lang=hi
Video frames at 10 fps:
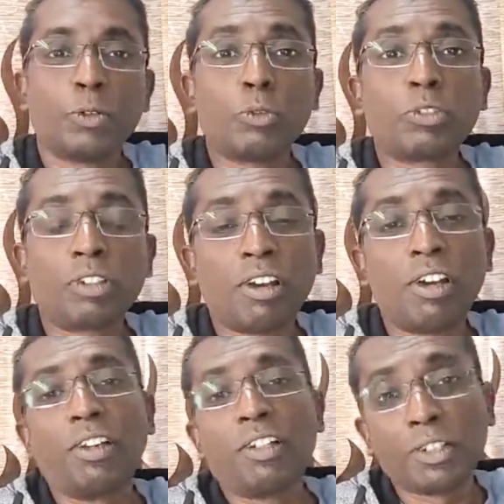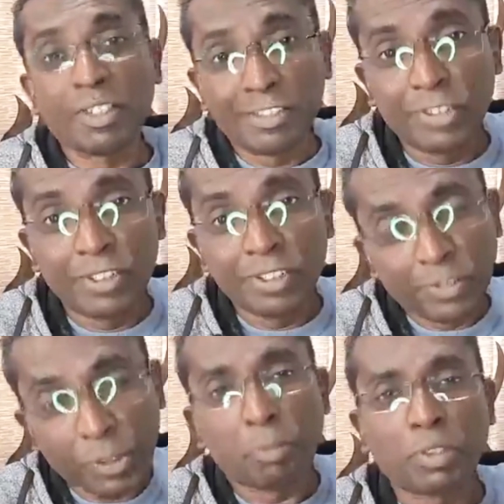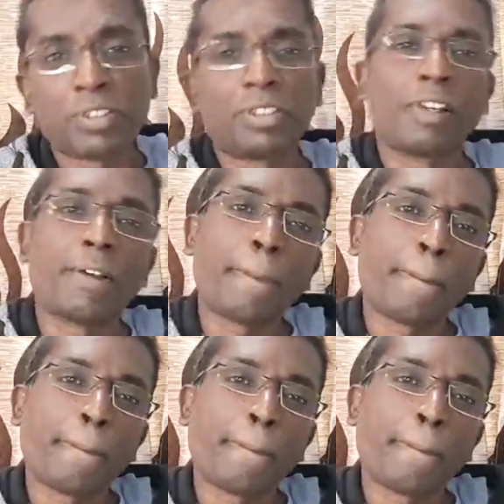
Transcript: उतना रिजिड तपस्या